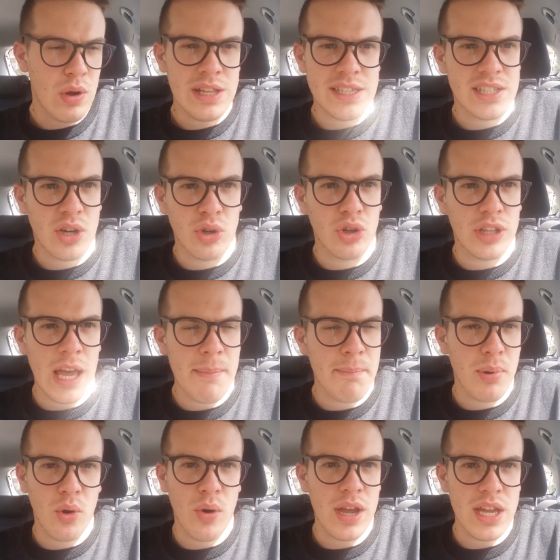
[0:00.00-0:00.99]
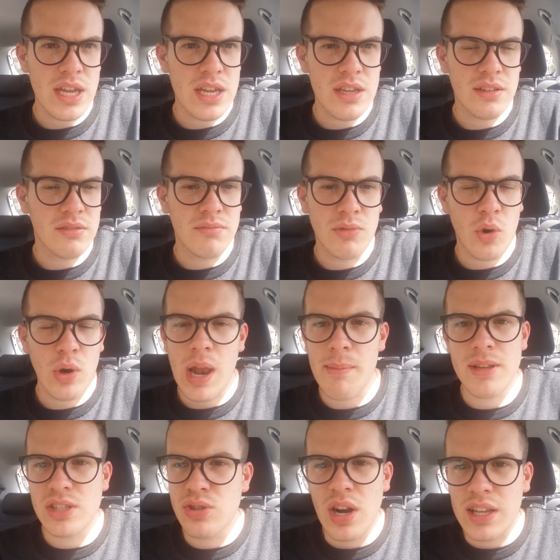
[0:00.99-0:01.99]
quel secondo tempo, quei,
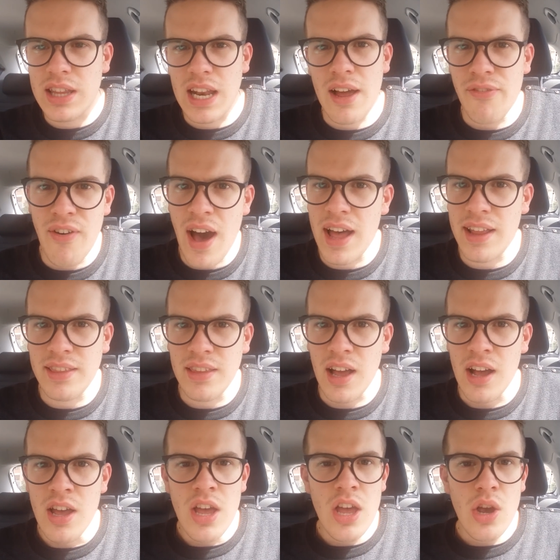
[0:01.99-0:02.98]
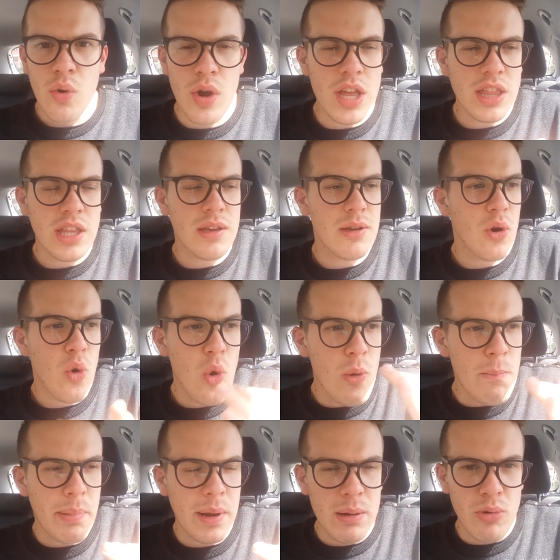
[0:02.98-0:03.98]
quella mezz'ora te l'ha fatta. Quindi
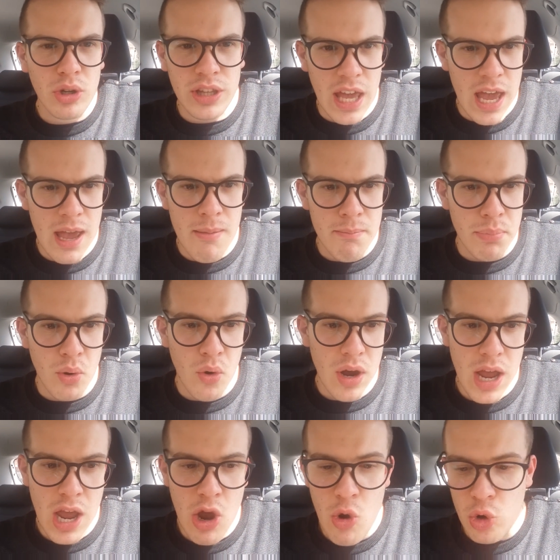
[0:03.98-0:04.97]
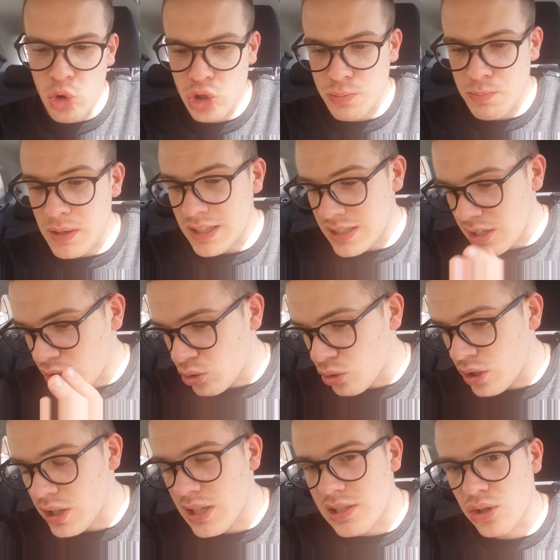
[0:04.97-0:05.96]
un primo tempo e uno
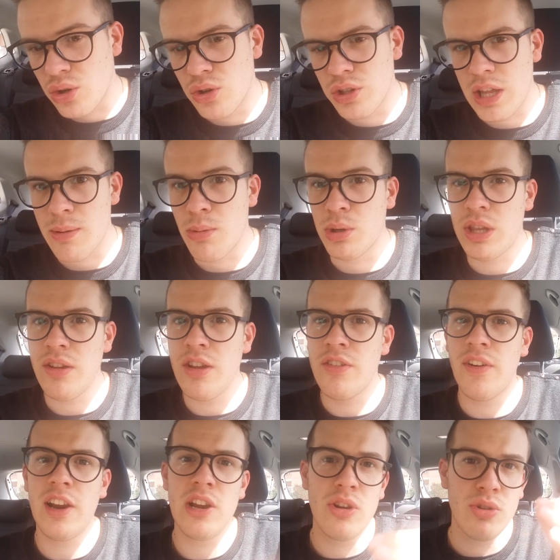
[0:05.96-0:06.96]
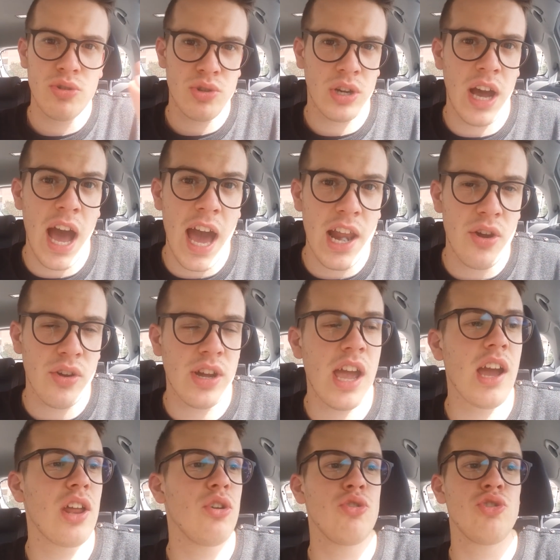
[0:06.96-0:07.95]
spezzettone del secondo tempo potevi farglielo giocare, ok?
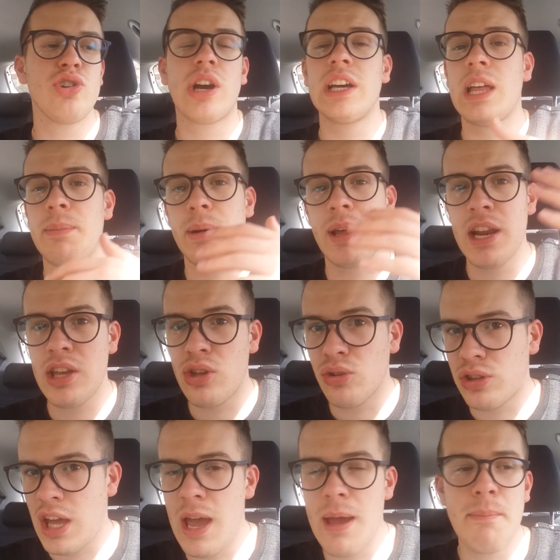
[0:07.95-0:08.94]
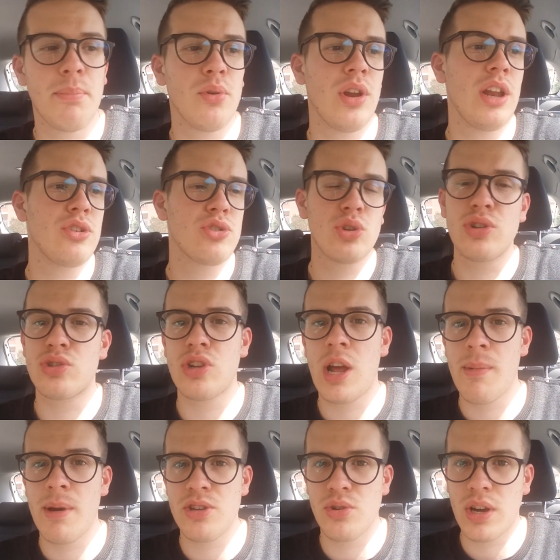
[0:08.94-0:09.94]
Che non gioca da parecchio tempo, l'anno scorso
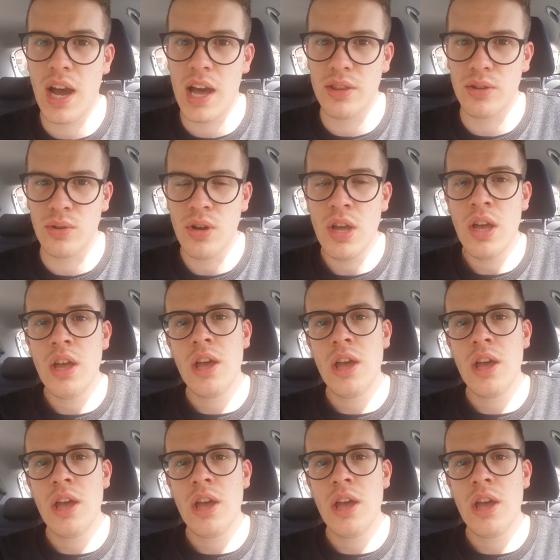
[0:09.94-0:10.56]
non ha mai giocato.